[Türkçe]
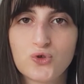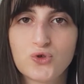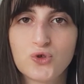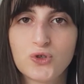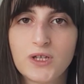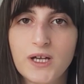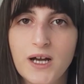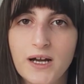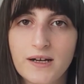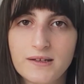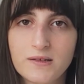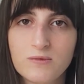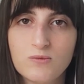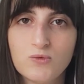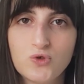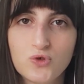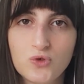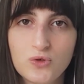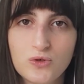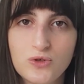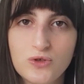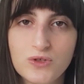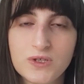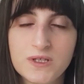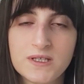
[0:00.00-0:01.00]
çok yardımcı
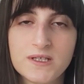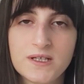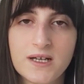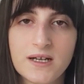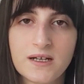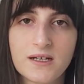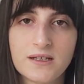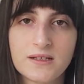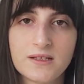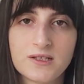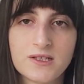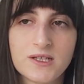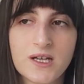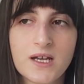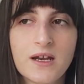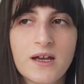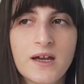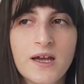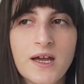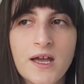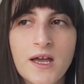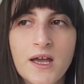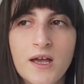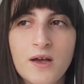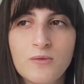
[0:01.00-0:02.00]
oluyor size arkadaşlar.
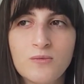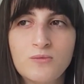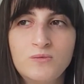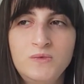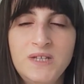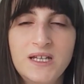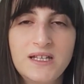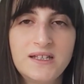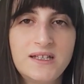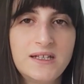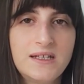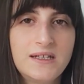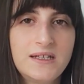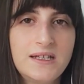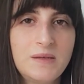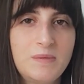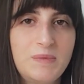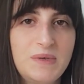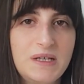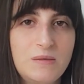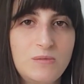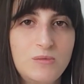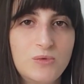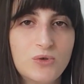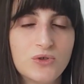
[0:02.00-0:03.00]
Nedenini
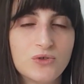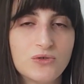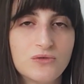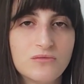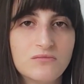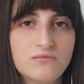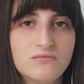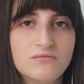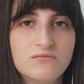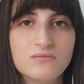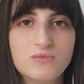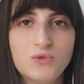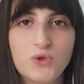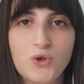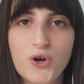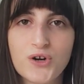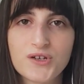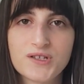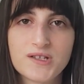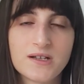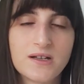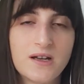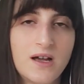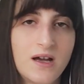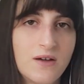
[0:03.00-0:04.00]
bilmiyorum.
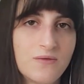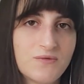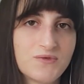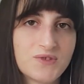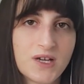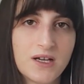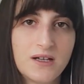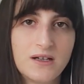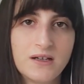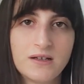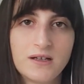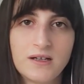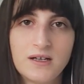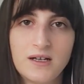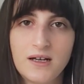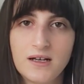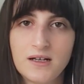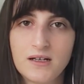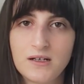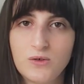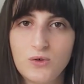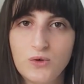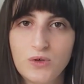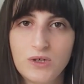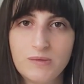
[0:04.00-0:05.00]
Görsel hafızayla
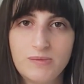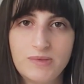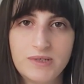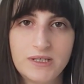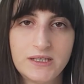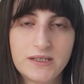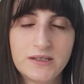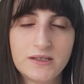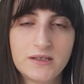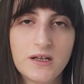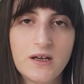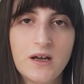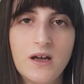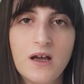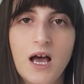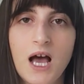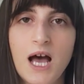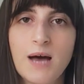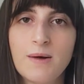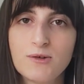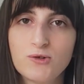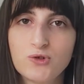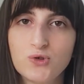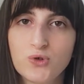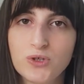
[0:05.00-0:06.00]
alakalı olabilir.
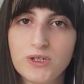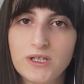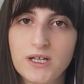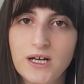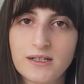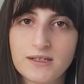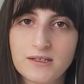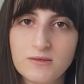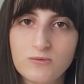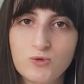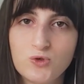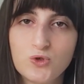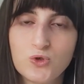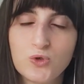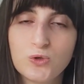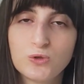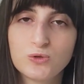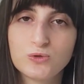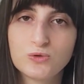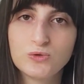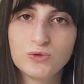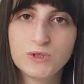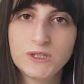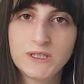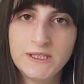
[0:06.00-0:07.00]
Ama çok yardımcı
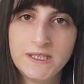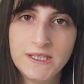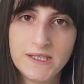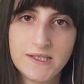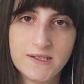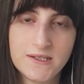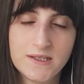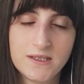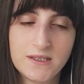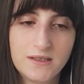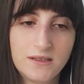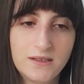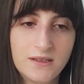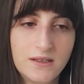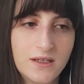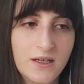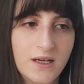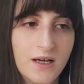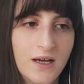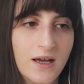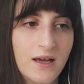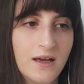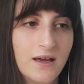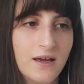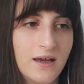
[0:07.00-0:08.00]
olduğu kesin.
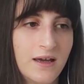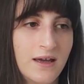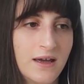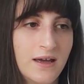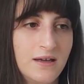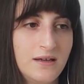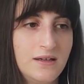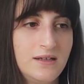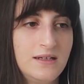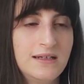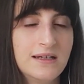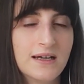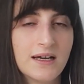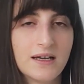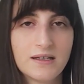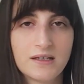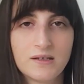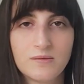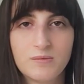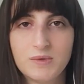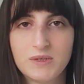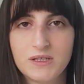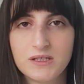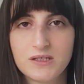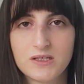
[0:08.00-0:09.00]
E, ee, İlla
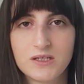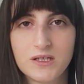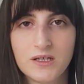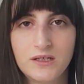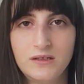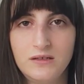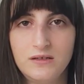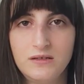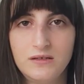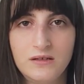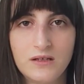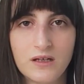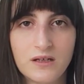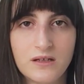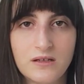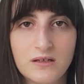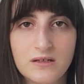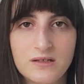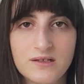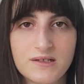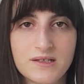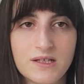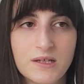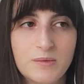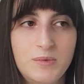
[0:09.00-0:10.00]
ki bir de şey yani
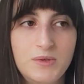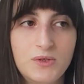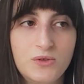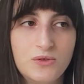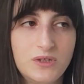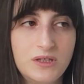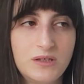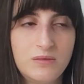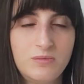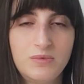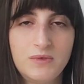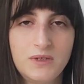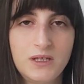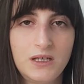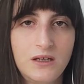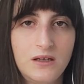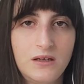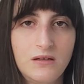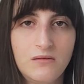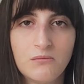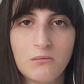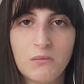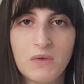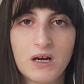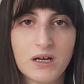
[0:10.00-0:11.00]
Stabilo
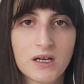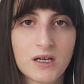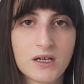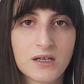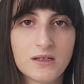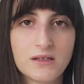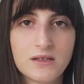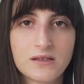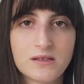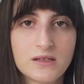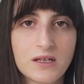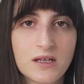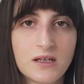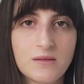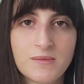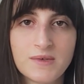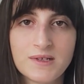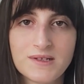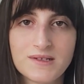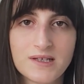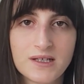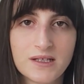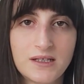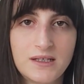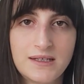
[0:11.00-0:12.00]
gibi markaları
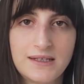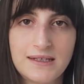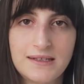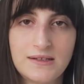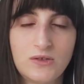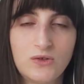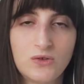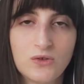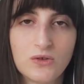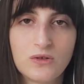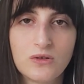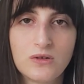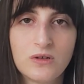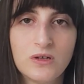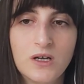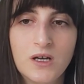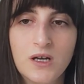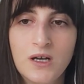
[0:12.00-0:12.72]
almanıza gerek yok.